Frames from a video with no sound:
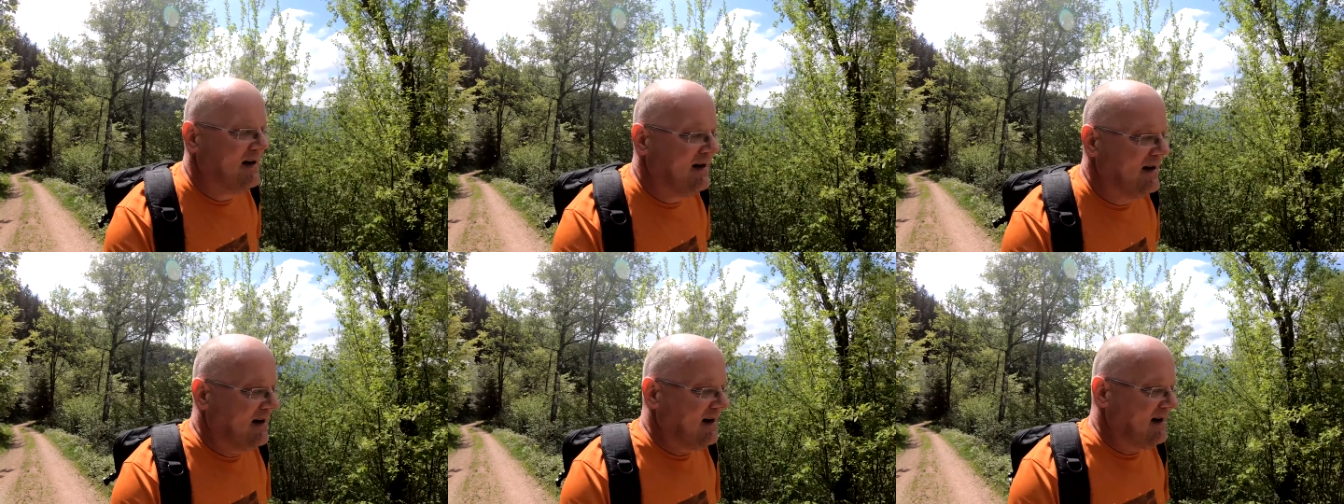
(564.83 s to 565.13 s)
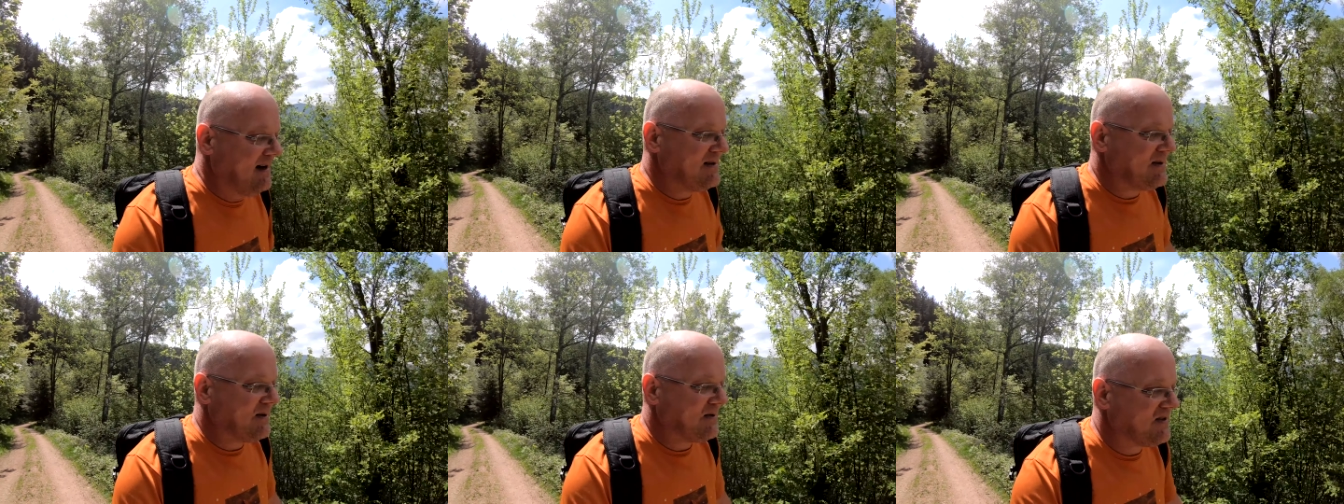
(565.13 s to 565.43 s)

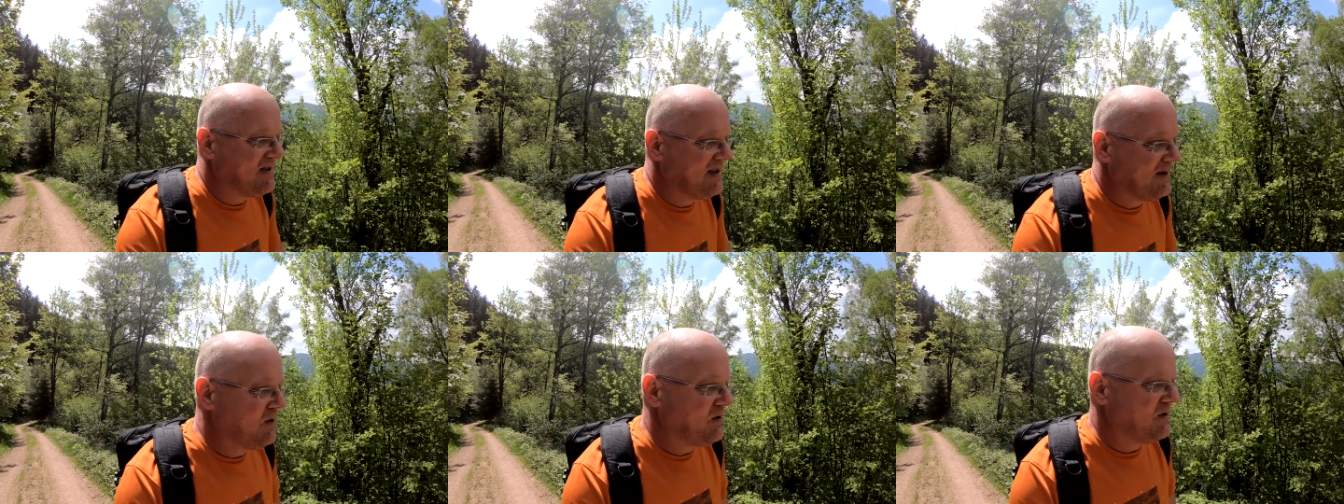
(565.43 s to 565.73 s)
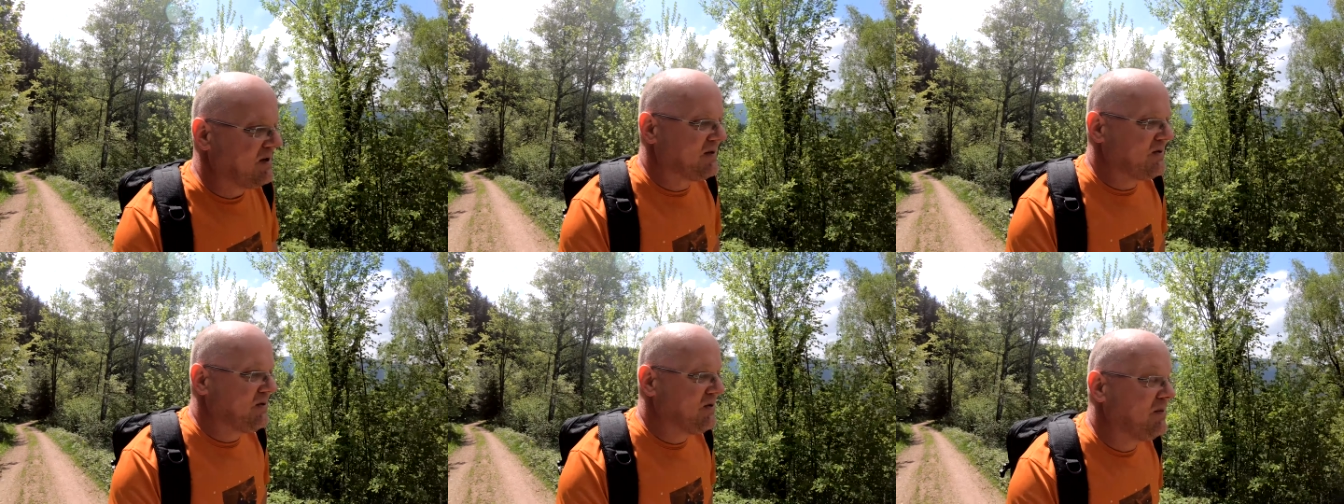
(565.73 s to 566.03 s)
Also auf
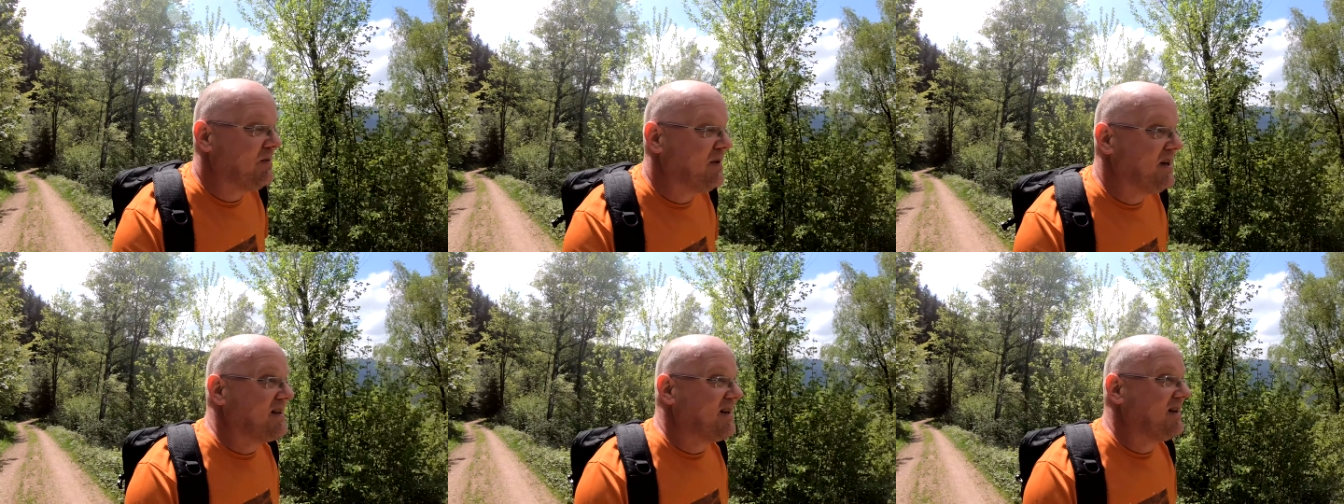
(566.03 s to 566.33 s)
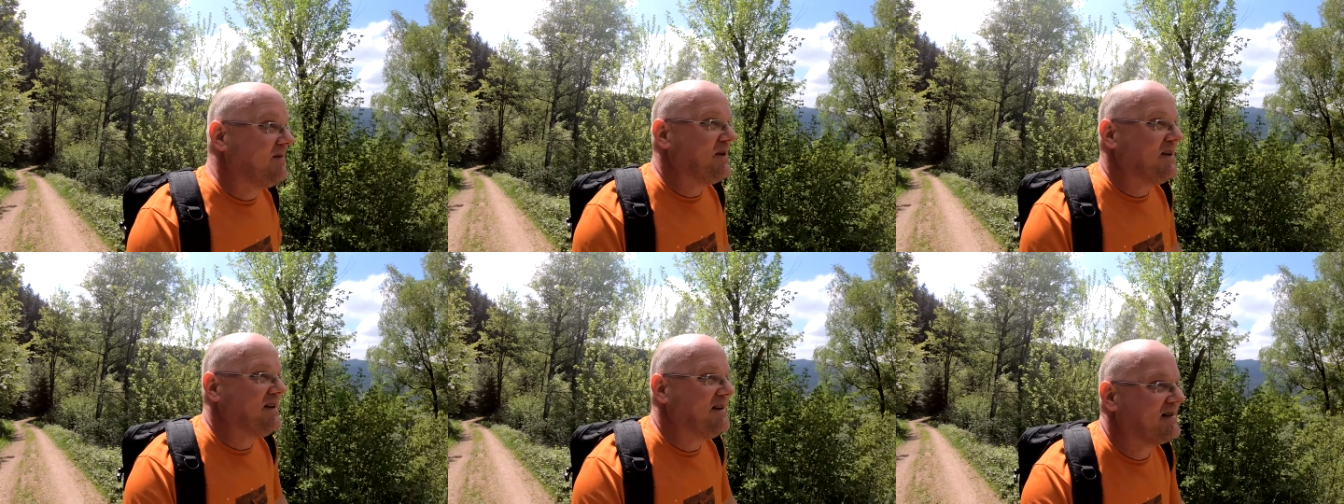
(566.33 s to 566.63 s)
700 Höhenmetern
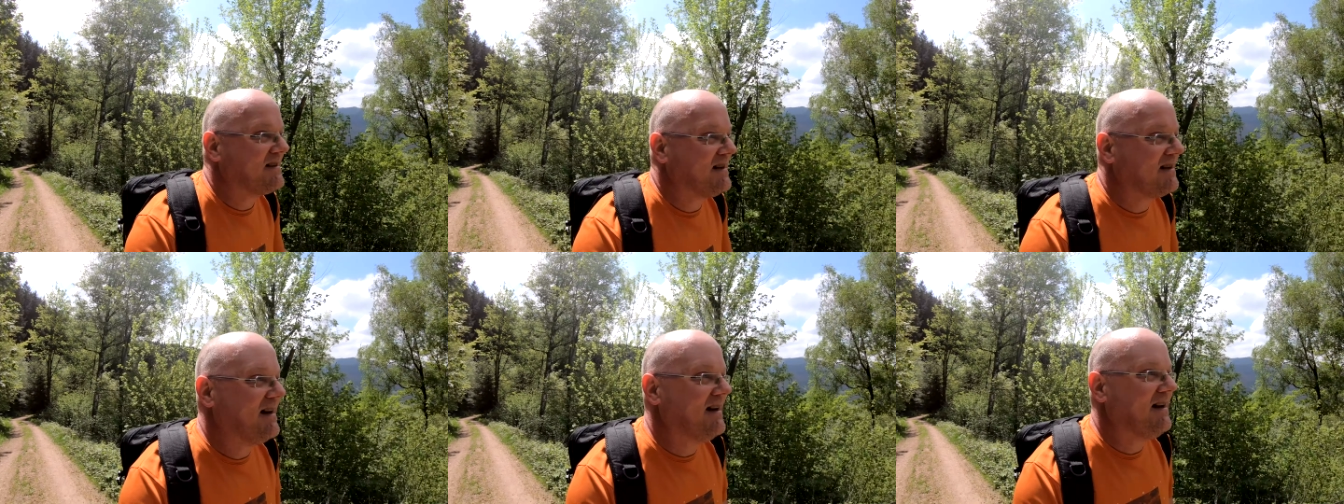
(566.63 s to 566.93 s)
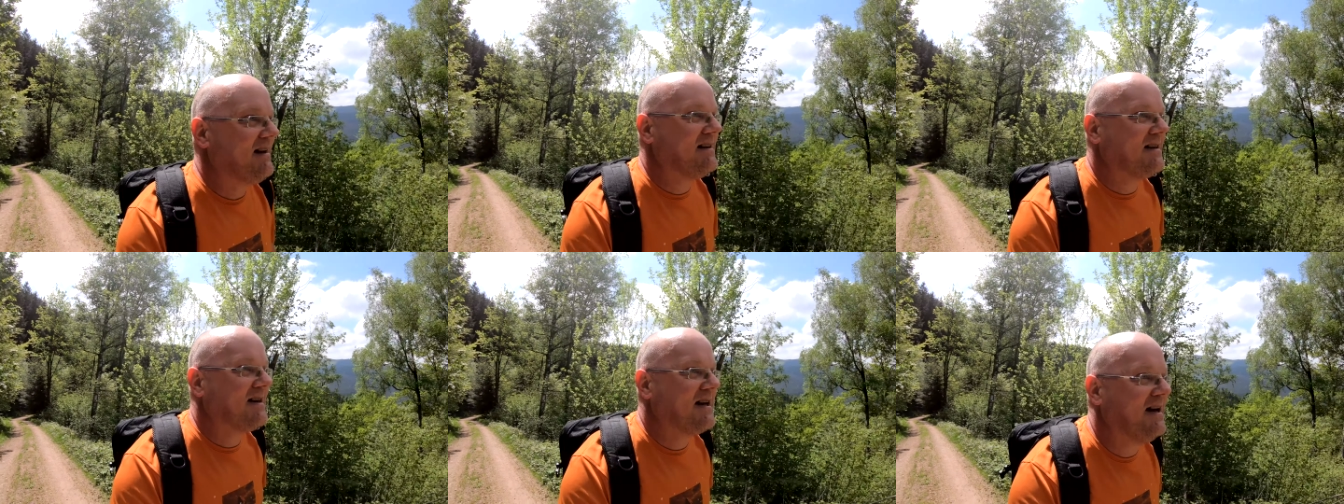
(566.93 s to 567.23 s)
bin ich dann
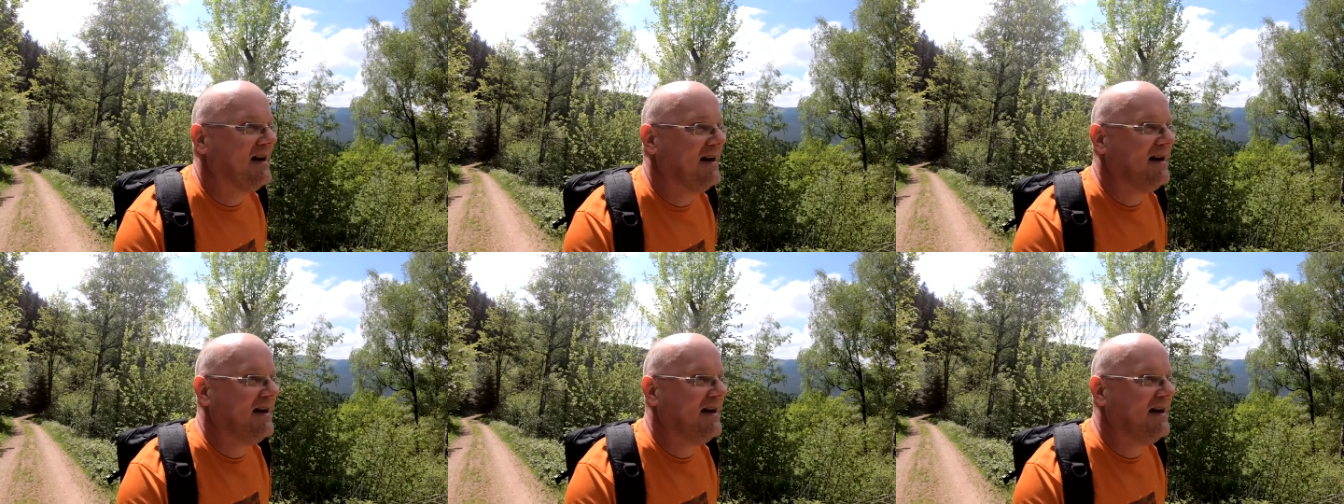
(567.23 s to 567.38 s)
gleich.